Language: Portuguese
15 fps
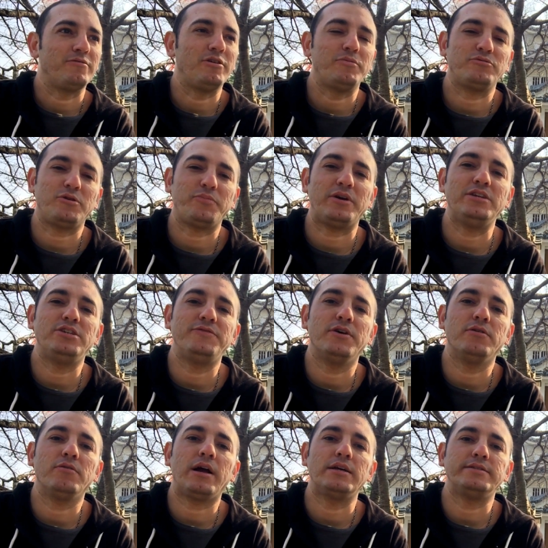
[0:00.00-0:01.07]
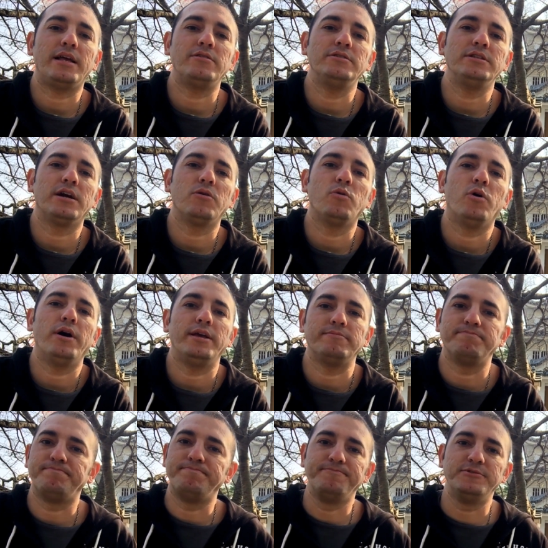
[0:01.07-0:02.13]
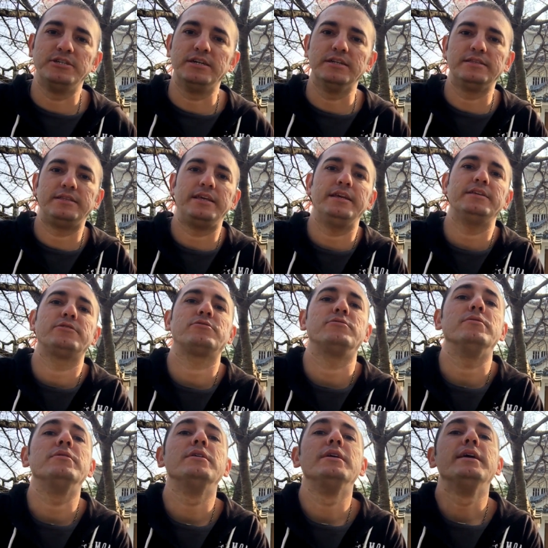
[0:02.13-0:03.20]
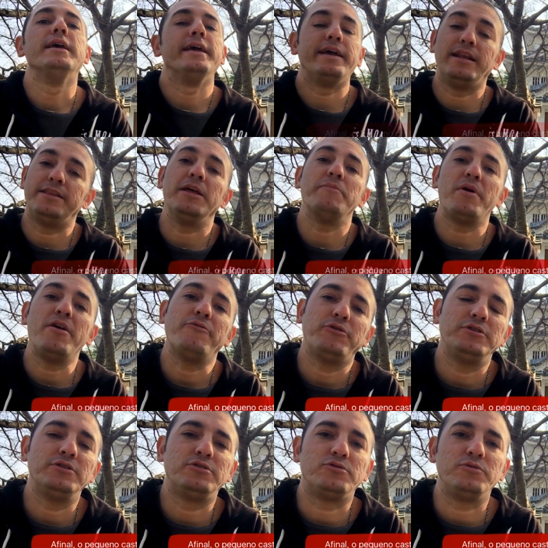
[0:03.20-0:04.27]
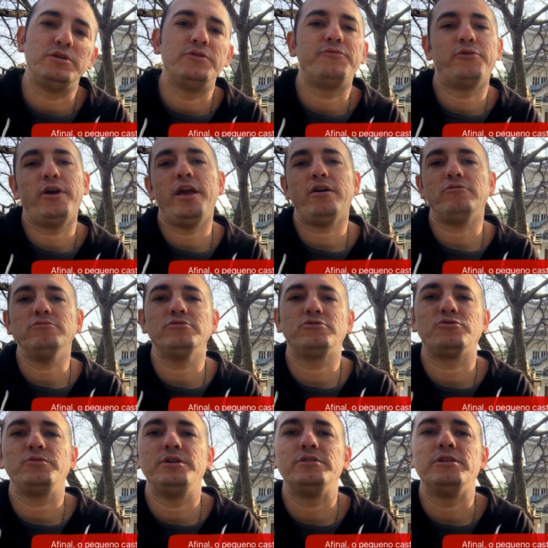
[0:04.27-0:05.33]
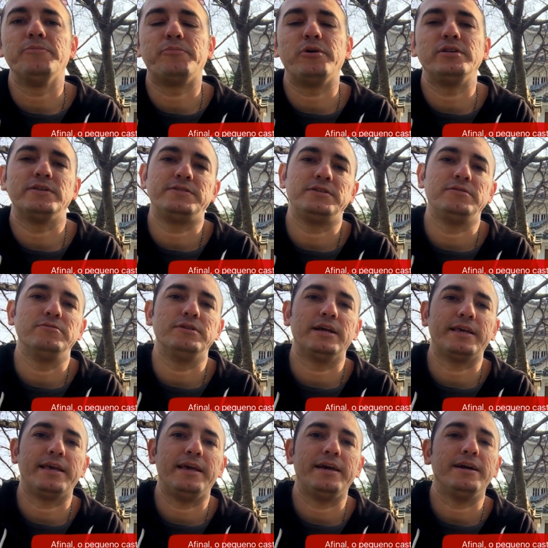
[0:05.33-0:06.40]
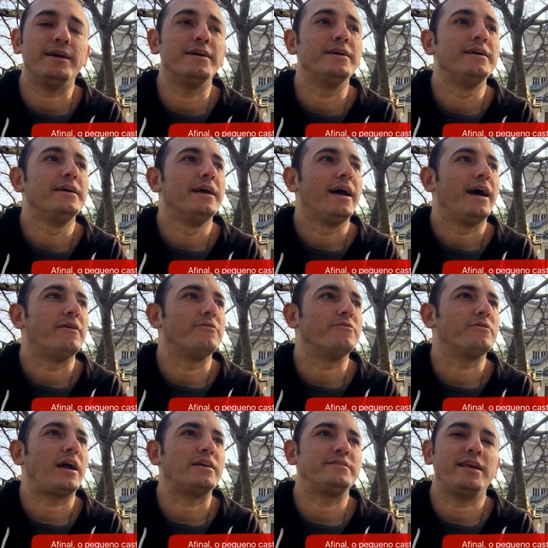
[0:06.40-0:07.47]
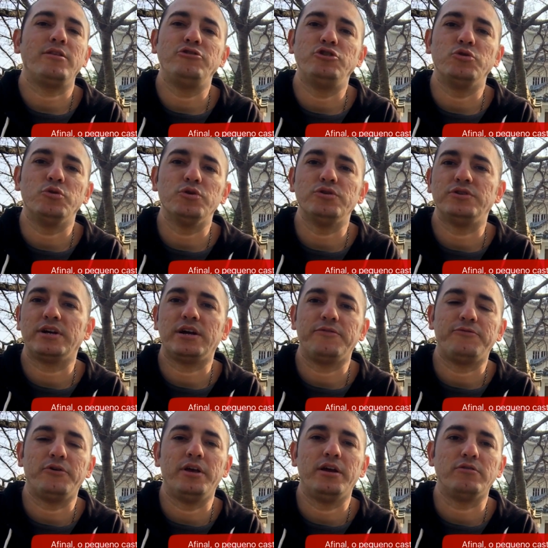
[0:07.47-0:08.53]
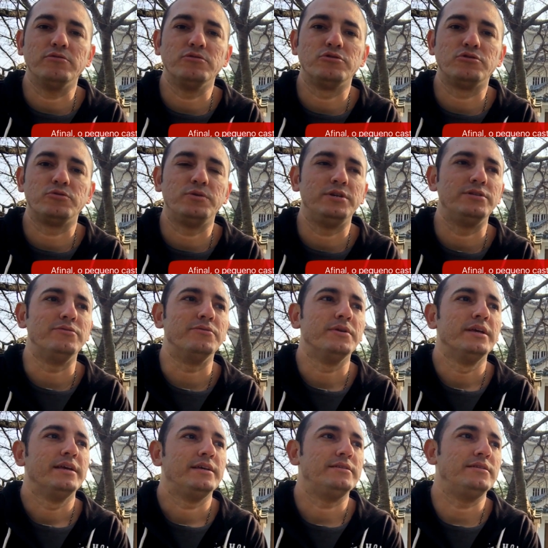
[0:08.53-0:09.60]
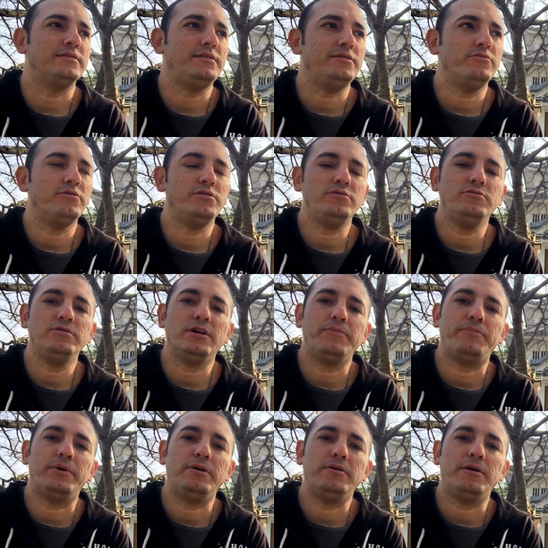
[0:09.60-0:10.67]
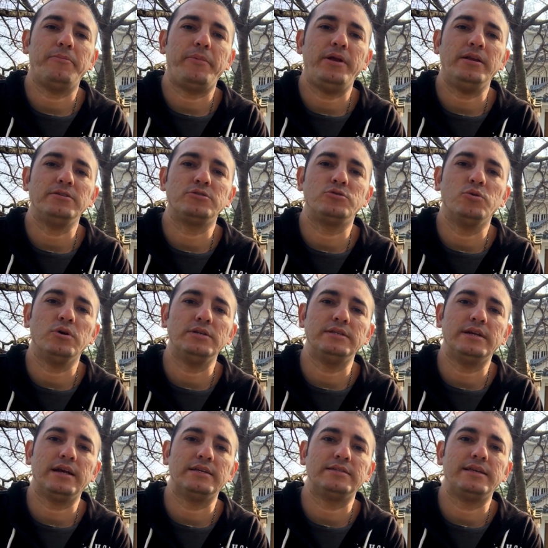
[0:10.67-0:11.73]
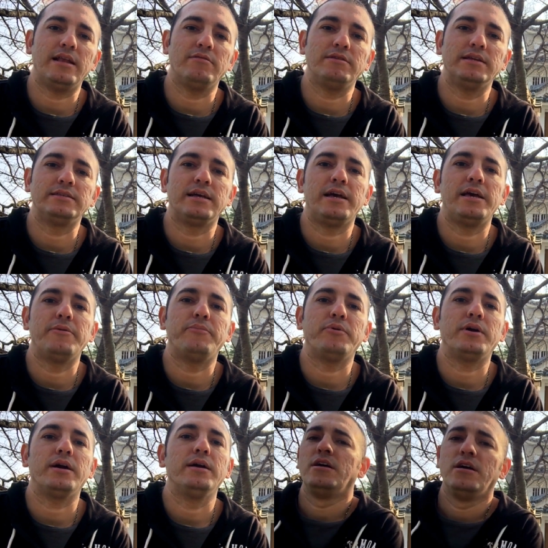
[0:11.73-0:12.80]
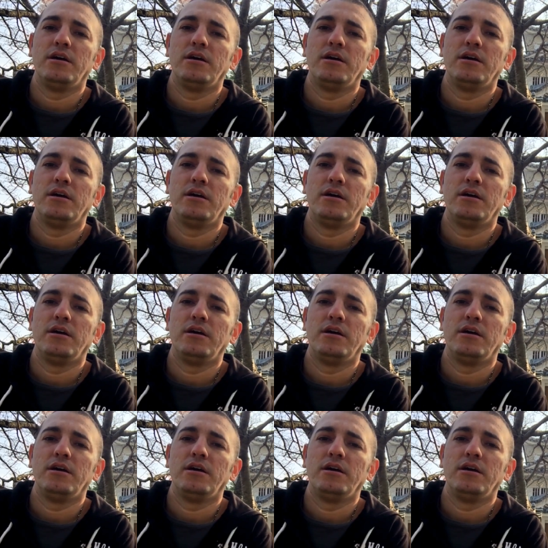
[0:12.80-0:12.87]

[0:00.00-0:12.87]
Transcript: Não é só porque a gente vê o castelo de Nagoya, gigantesco, ele também foi destruído e foi reconstruído depois da Segunda Guerra. O castelo de Osaka foi reconstruído. Existem hoje no Japão apenas 12 castelos dessa época.